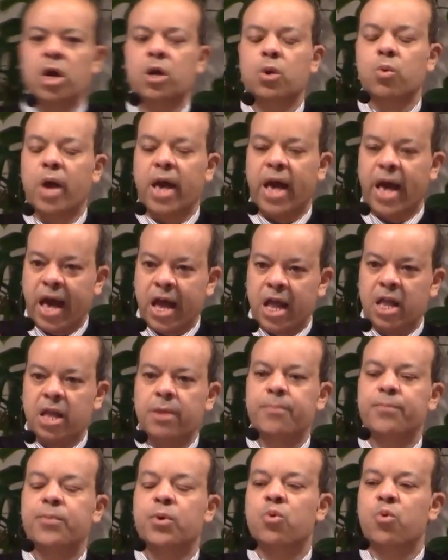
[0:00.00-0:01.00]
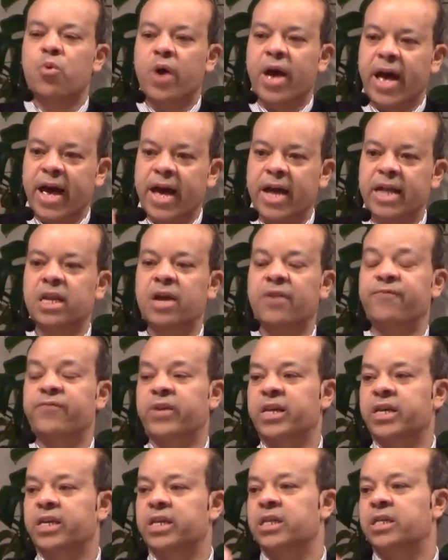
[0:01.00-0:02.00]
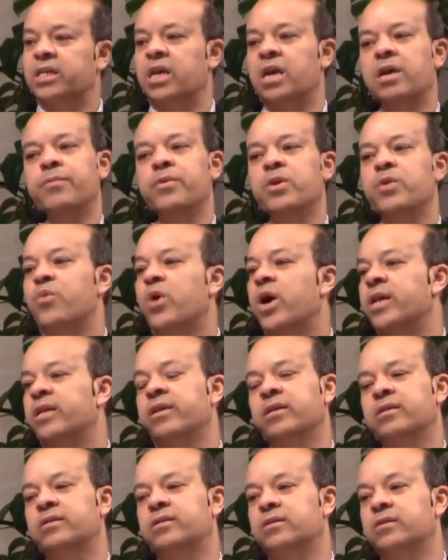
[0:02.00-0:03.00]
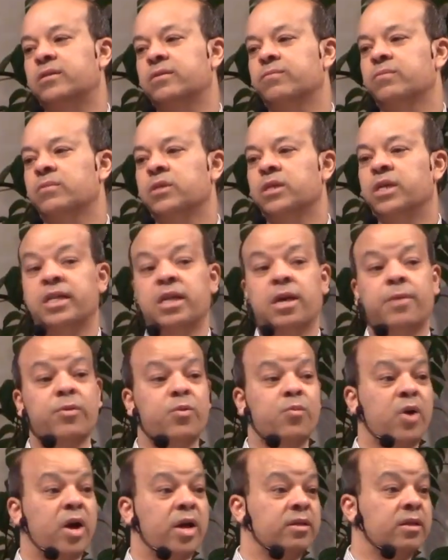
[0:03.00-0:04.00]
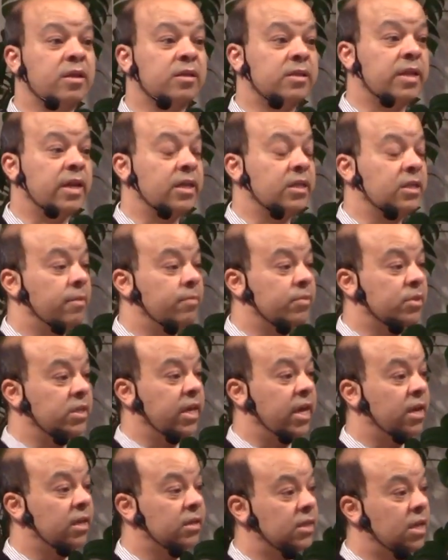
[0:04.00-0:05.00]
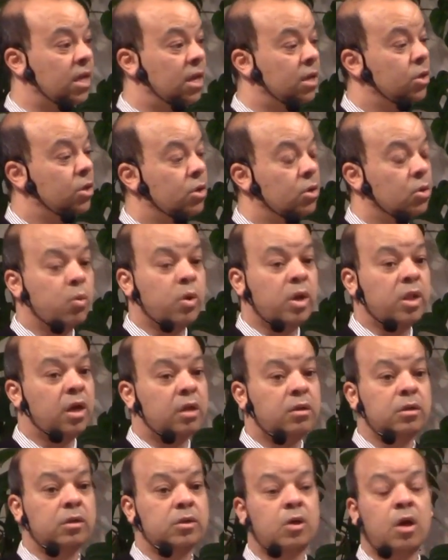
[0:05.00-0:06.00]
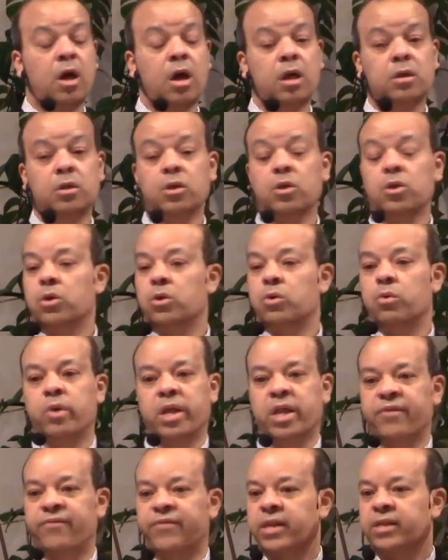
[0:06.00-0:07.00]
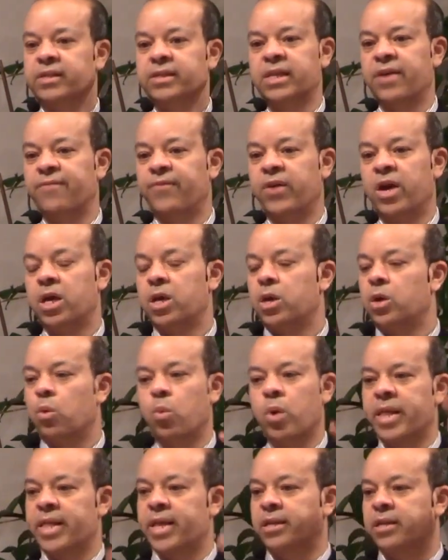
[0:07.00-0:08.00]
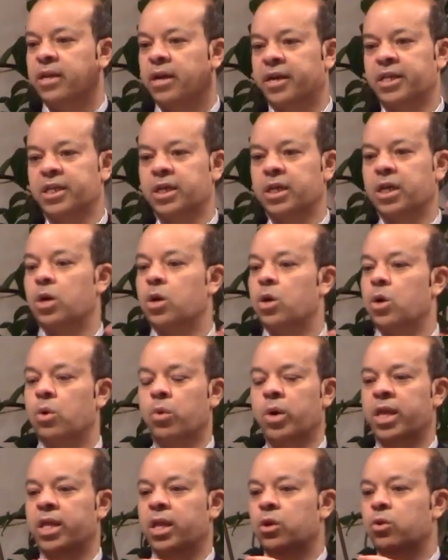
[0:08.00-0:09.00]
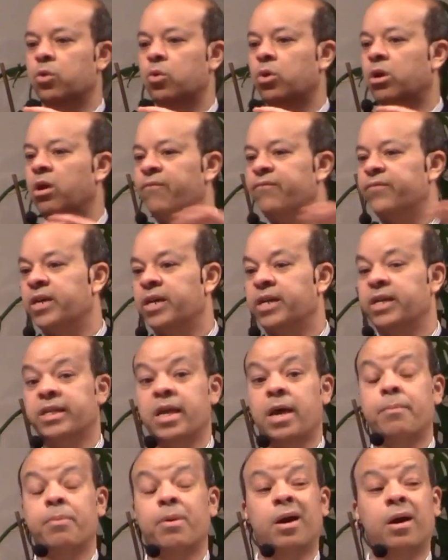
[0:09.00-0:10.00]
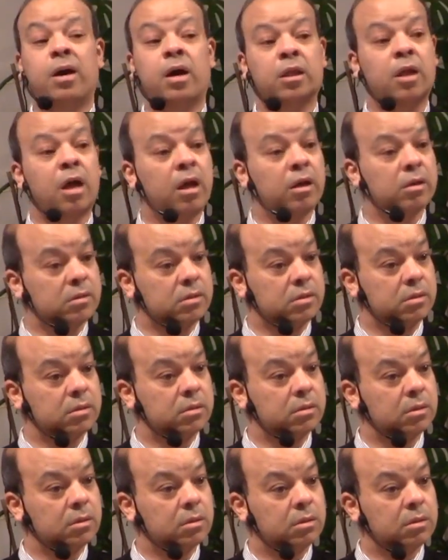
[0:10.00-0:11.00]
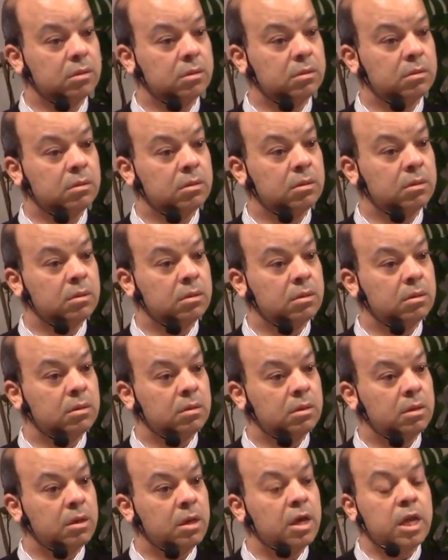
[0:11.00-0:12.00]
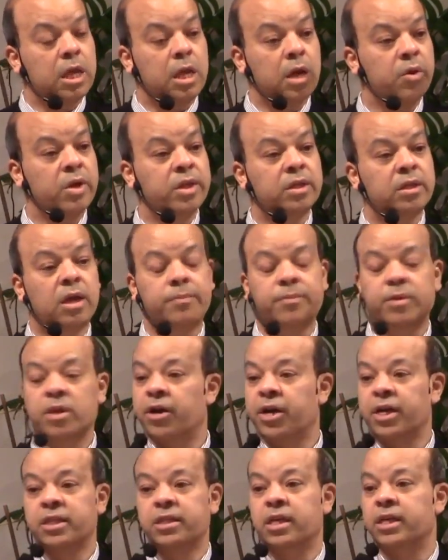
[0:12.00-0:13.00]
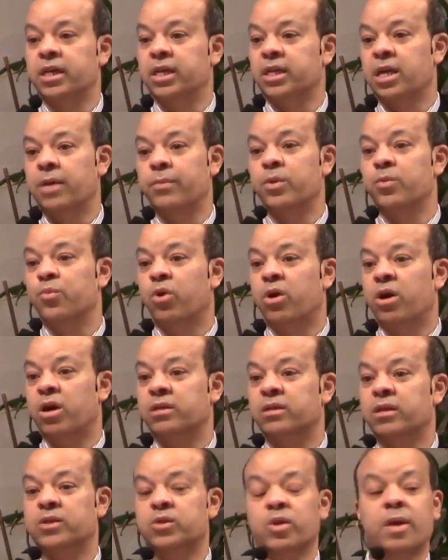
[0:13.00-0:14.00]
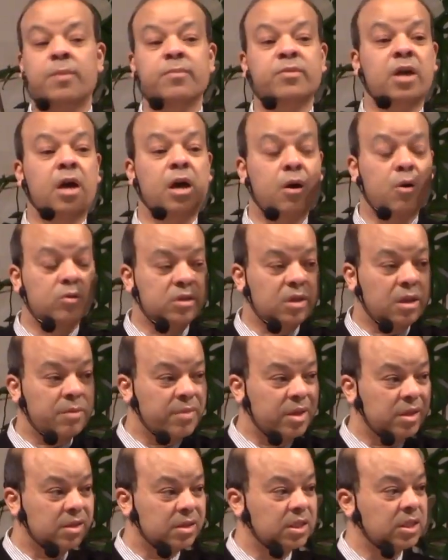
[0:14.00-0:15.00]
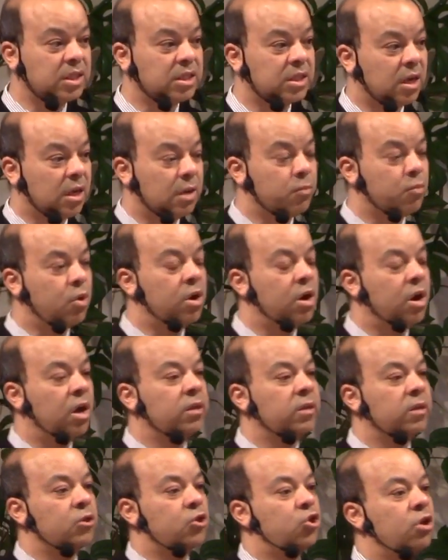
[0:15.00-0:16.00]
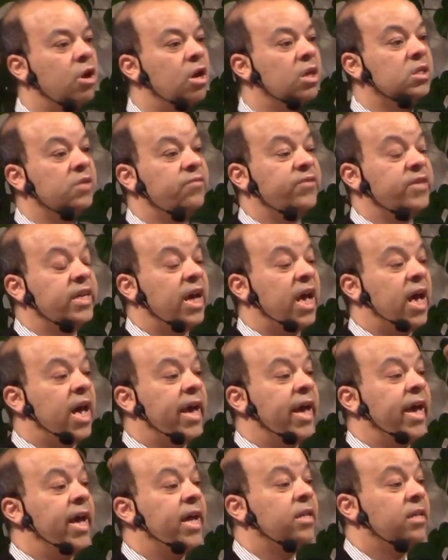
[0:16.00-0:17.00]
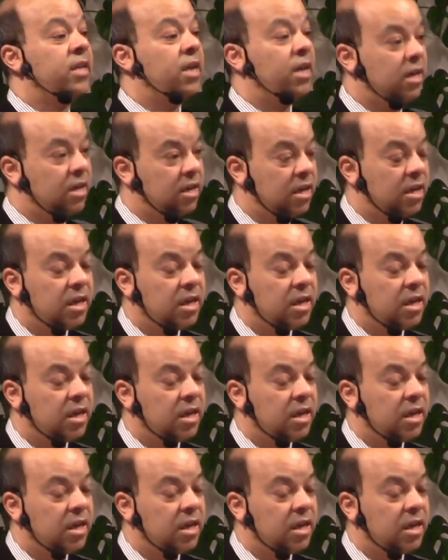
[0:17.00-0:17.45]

وقلب وهدف الكتاب المقدس الكتاب المقدس لا كتاب سياسة ولا اقتصاد ولا فلسفة ولا تاريخ ولا جغرافيا كتاب خلاص لو انت قريت الكتاب المقدس لم تأخذ المسيح مخلص شخصي في حياتك